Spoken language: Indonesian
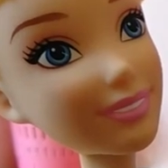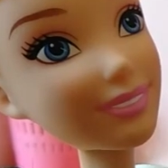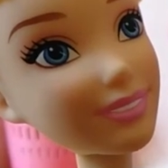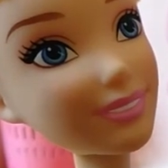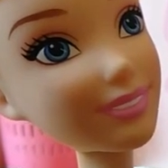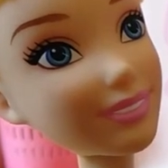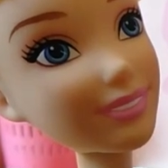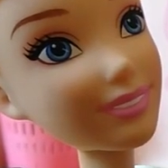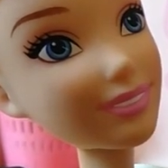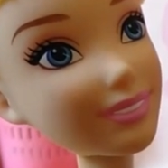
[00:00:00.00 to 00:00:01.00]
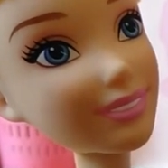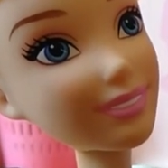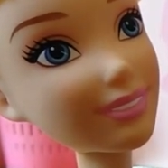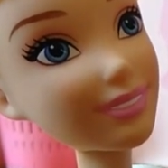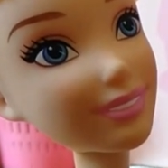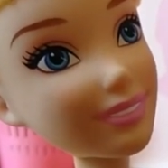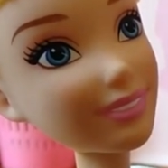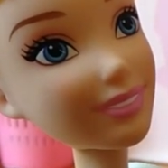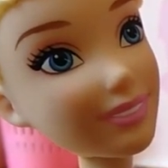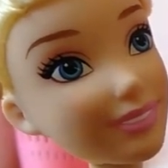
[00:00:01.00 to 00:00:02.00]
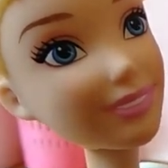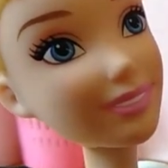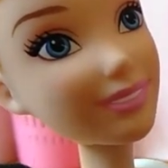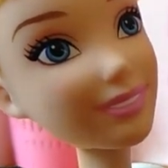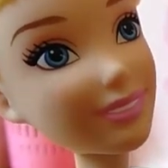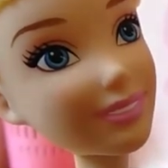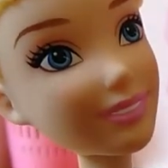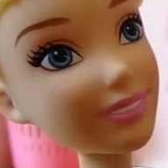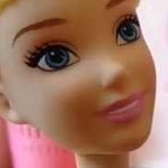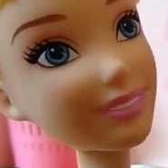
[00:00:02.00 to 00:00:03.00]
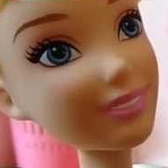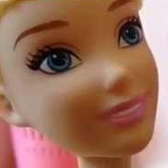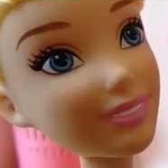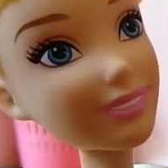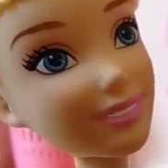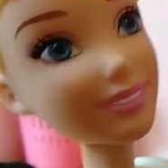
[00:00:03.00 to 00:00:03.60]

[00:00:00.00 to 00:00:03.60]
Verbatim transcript: bener lah kak kakak nggak percaya sama aku kurang